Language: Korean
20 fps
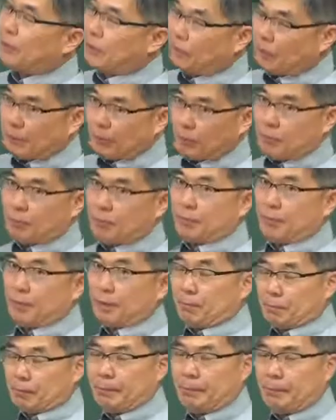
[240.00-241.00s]
이렇게 보시면
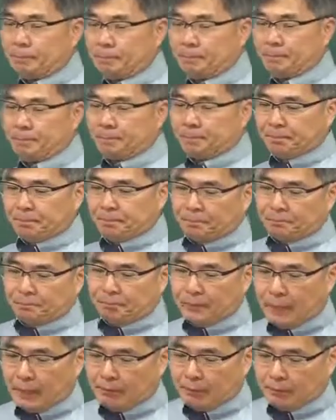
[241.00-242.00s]
됩니다.
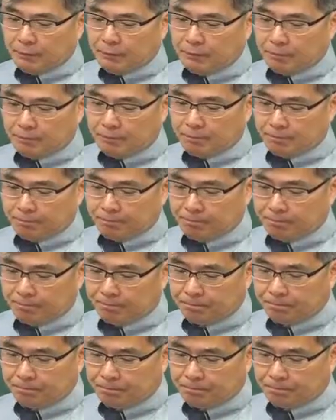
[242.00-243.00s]
답은 음,
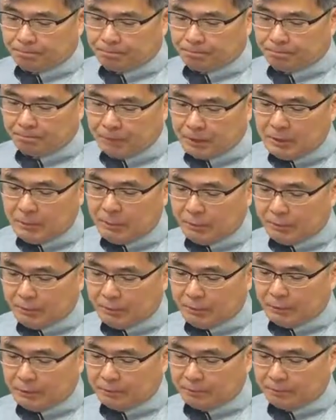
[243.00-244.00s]

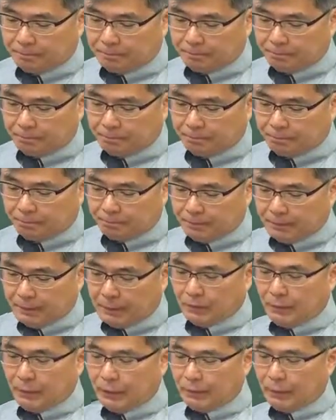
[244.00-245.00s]
2번이에요
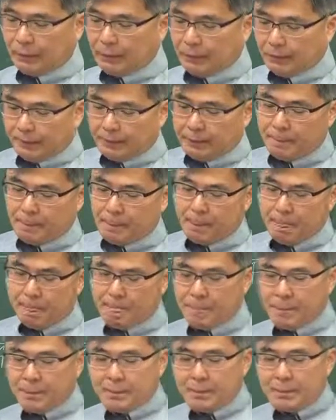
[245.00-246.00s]
만들어낸 거예요.
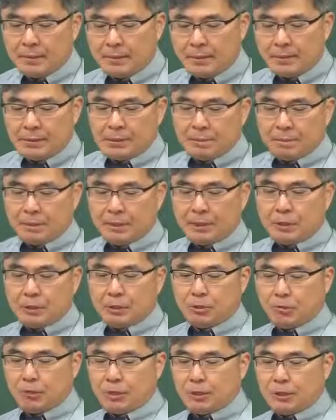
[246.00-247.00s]

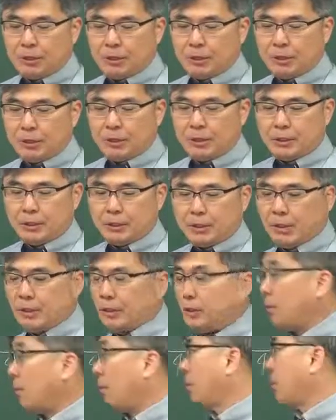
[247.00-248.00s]
PT와
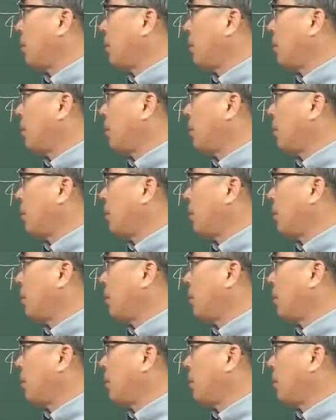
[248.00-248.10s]
CT 여러분